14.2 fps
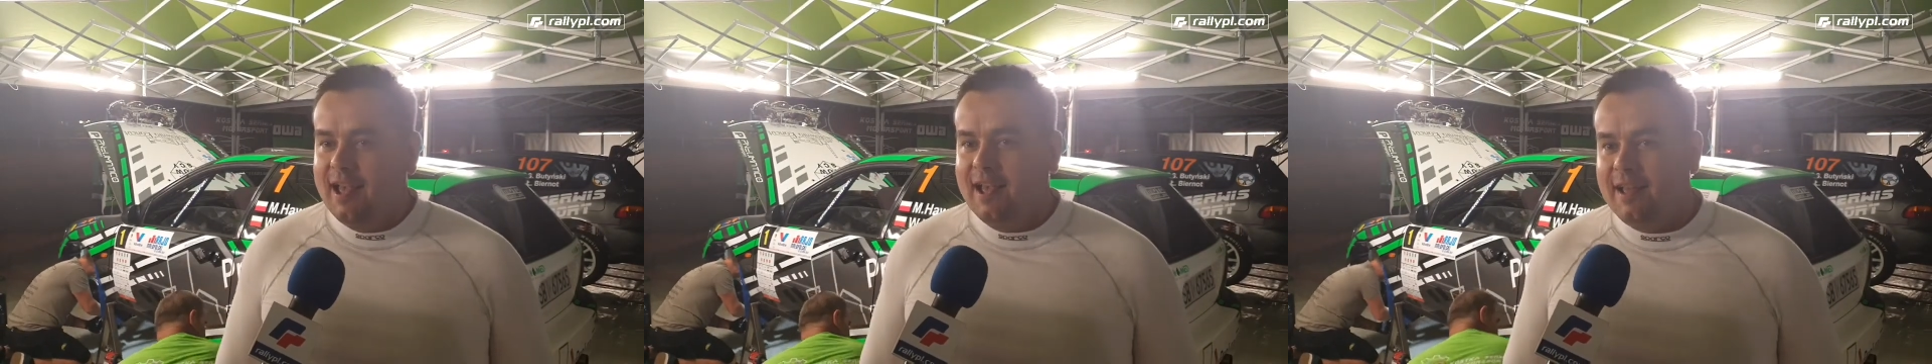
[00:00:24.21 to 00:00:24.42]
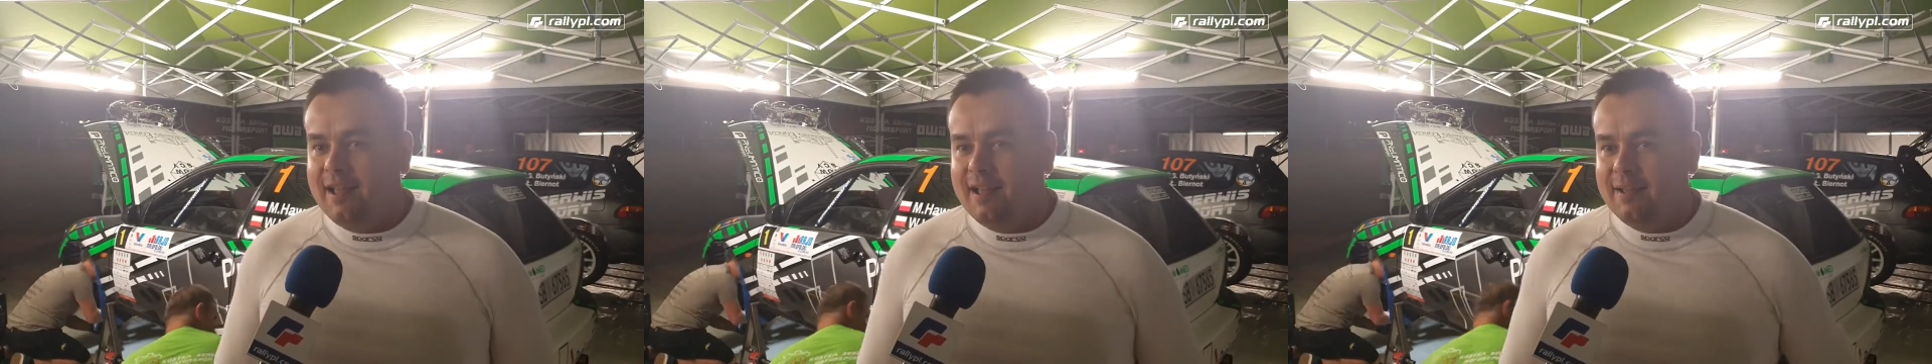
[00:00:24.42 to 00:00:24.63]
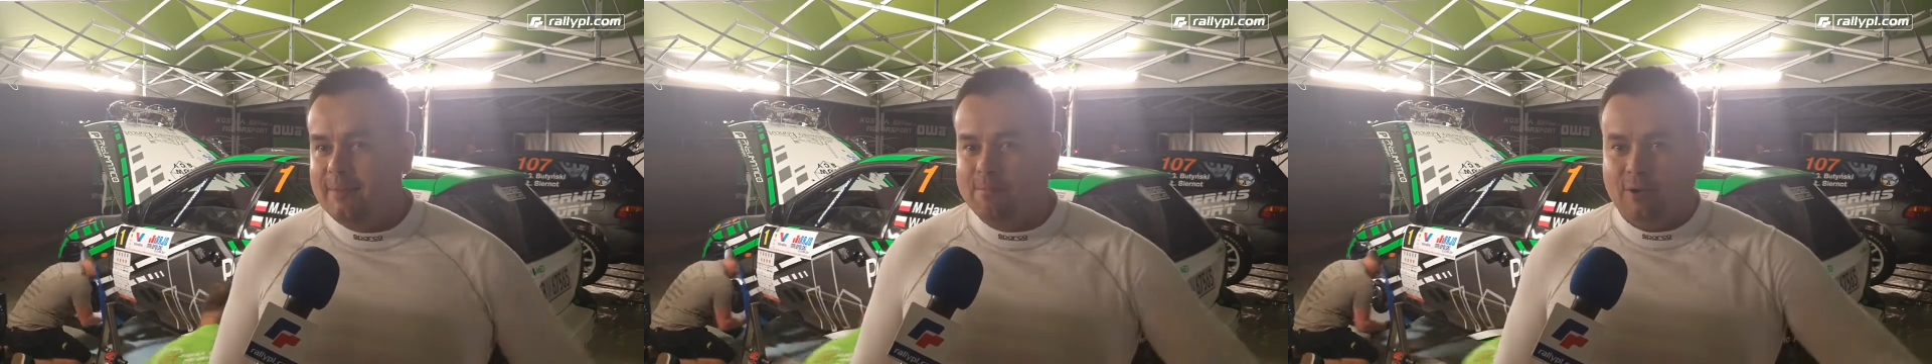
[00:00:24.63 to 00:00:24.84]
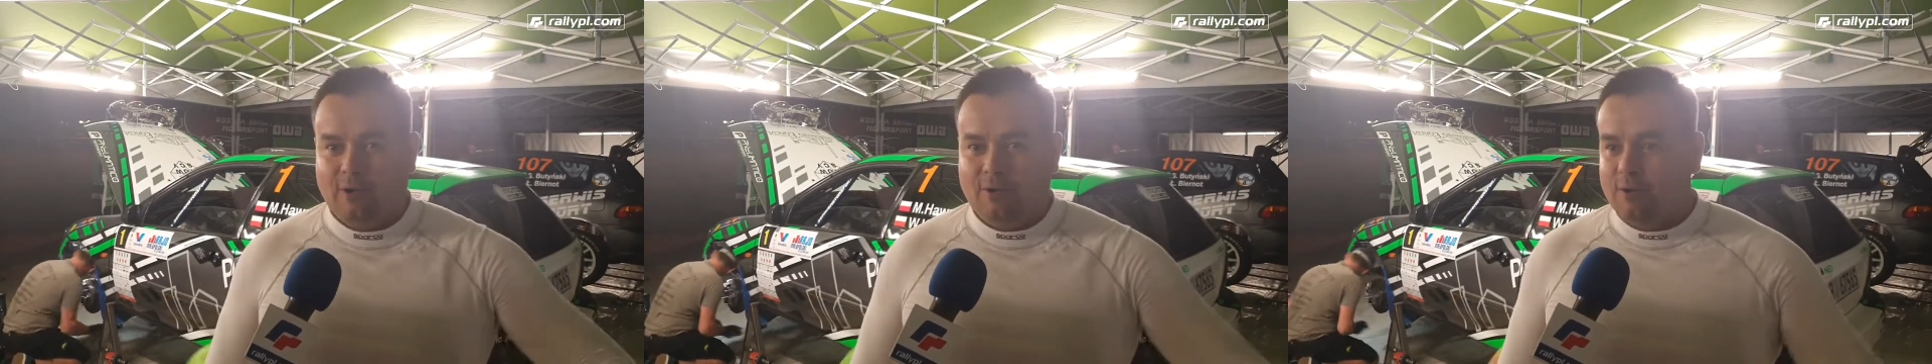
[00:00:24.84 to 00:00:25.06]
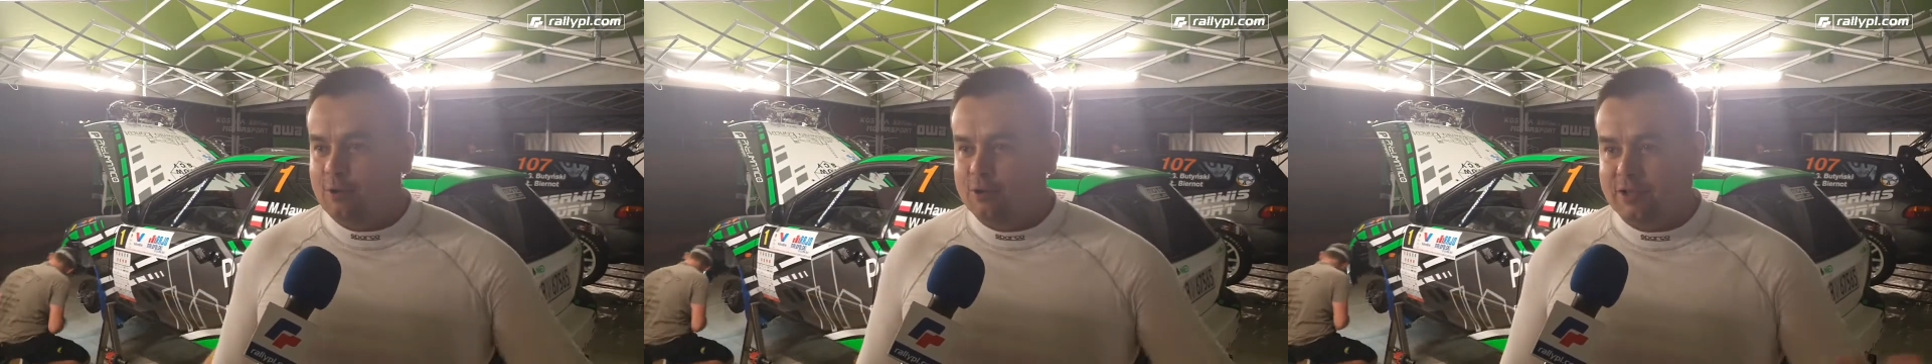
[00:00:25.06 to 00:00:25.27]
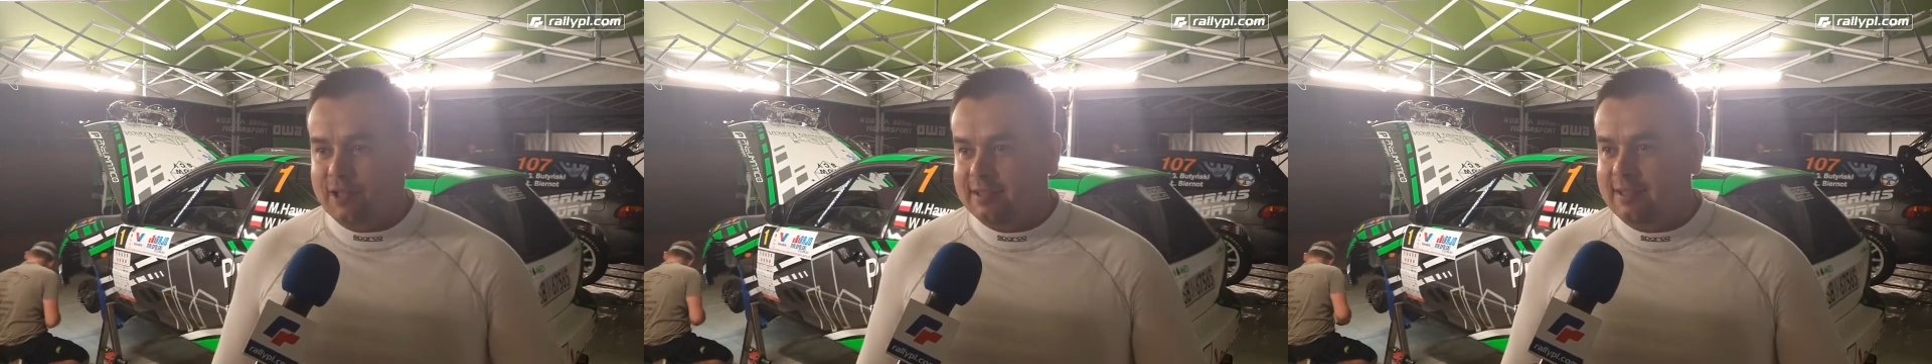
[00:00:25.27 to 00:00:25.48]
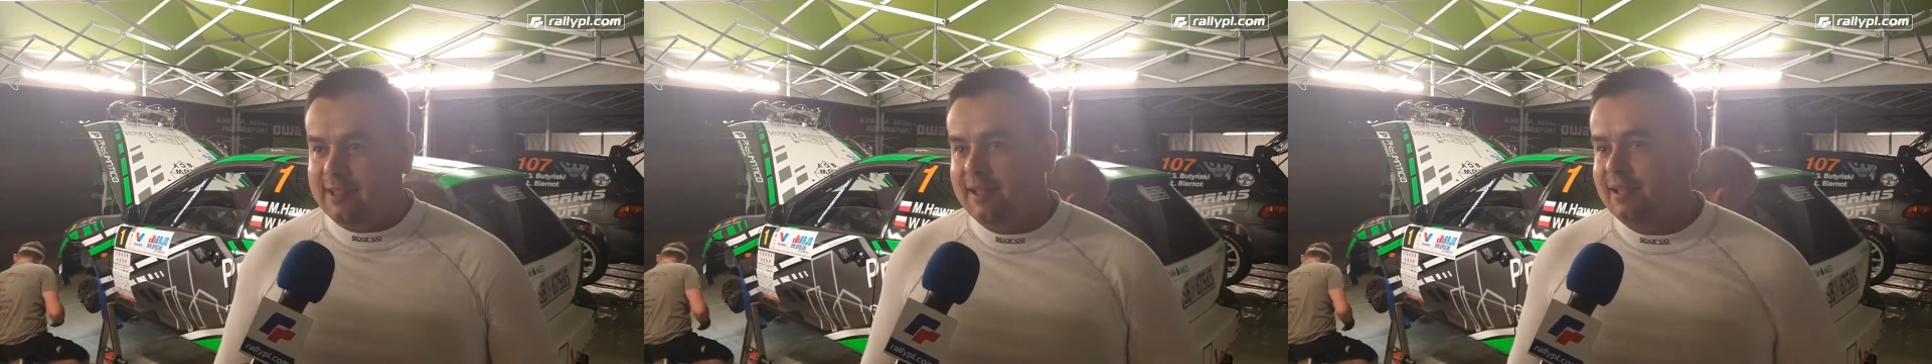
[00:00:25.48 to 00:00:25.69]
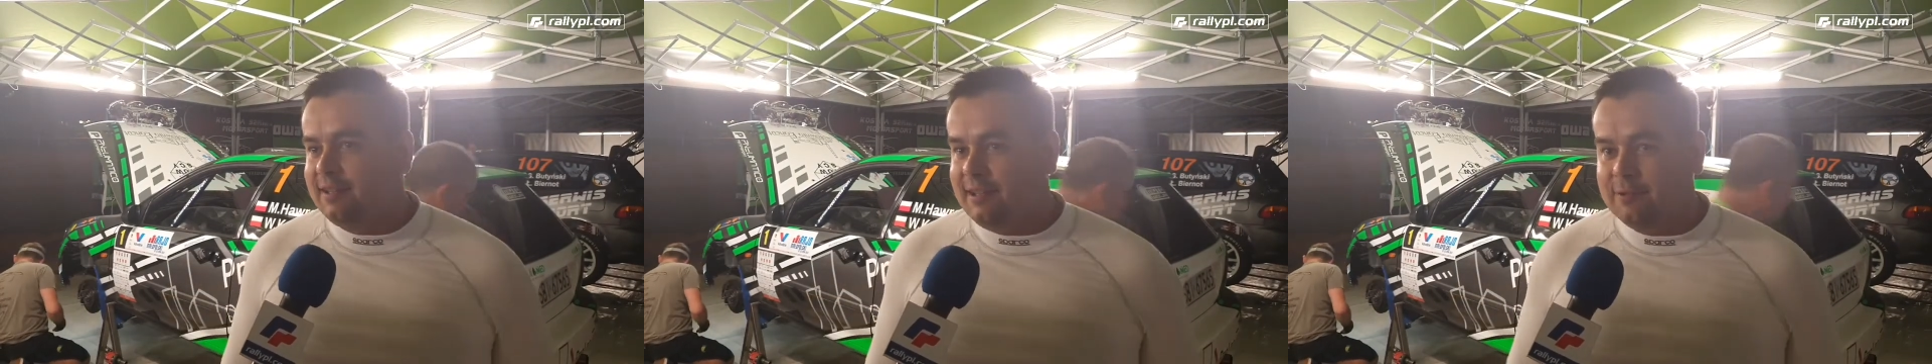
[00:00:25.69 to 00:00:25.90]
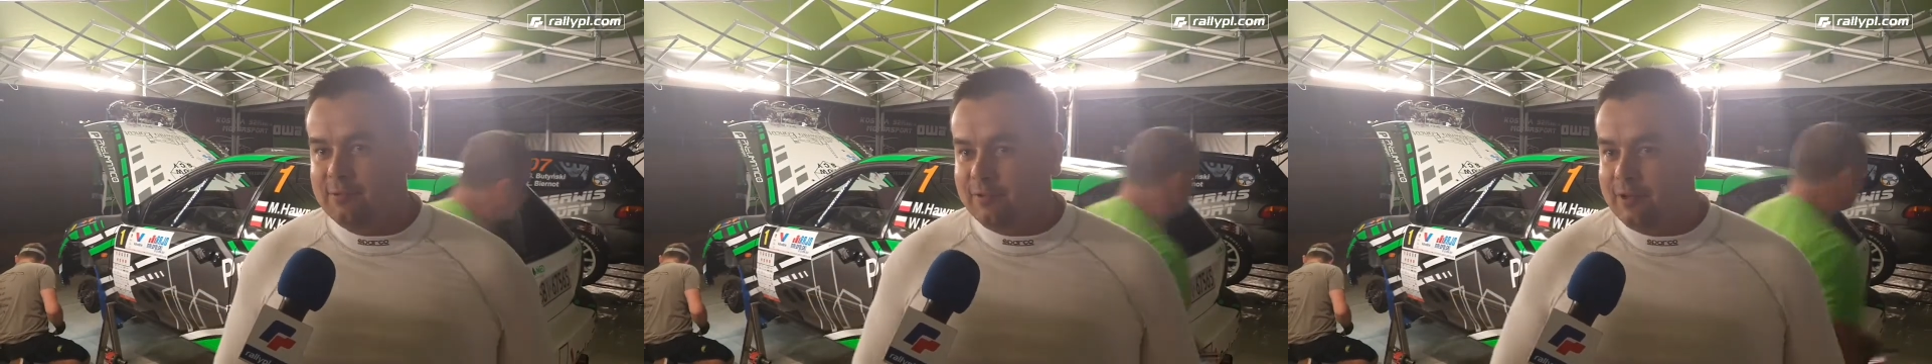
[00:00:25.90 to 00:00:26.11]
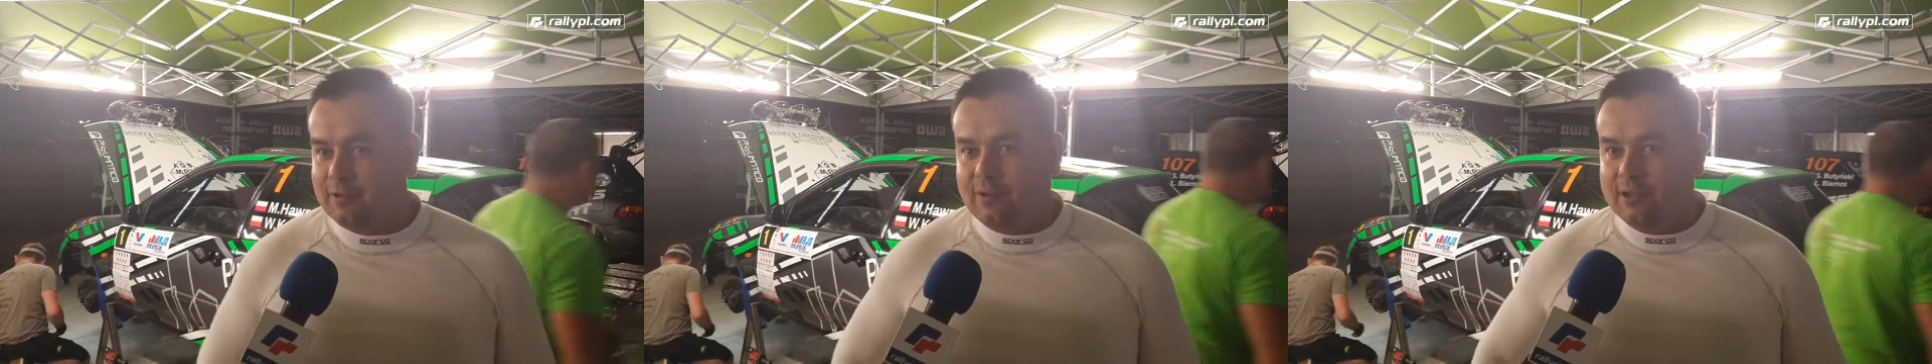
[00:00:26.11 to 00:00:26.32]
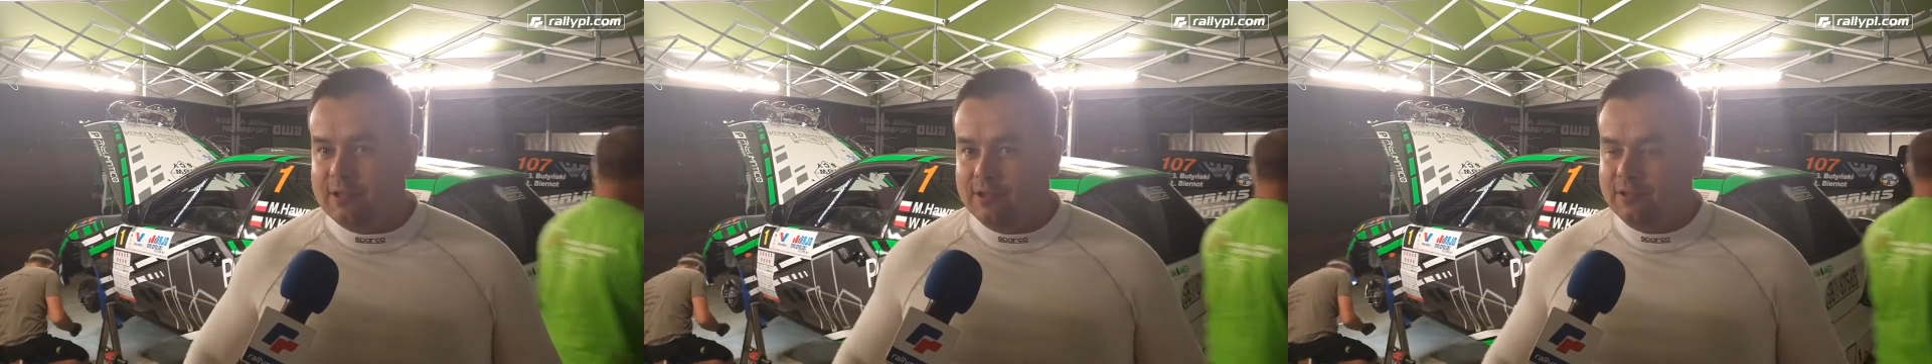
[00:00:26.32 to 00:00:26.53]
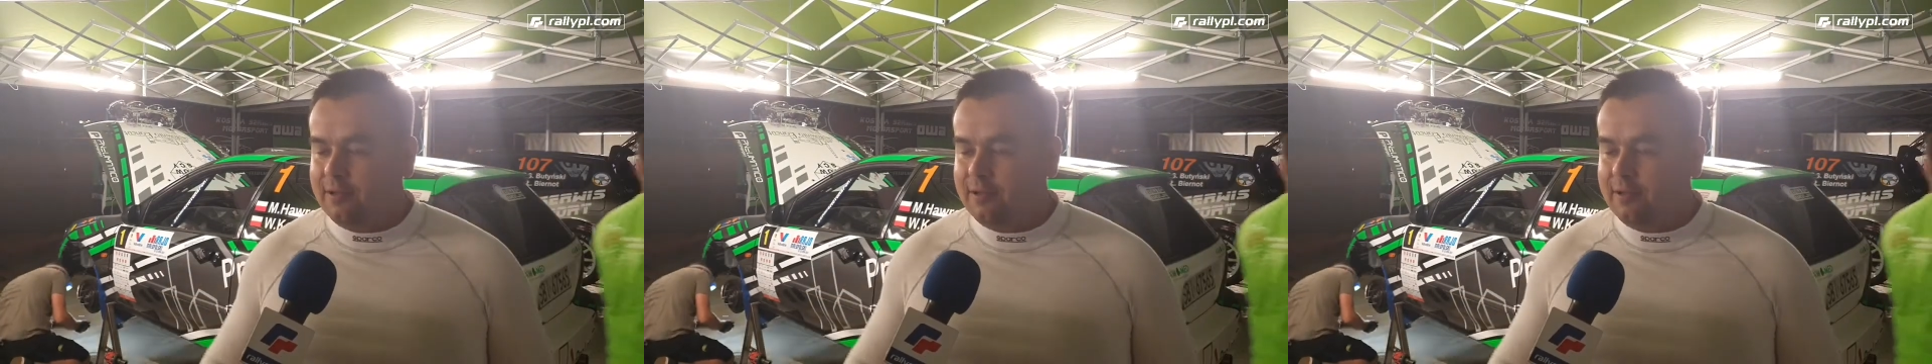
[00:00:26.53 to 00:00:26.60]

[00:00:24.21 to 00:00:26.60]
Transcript: E, po trzech zakręcach mówiłem do Wojtka,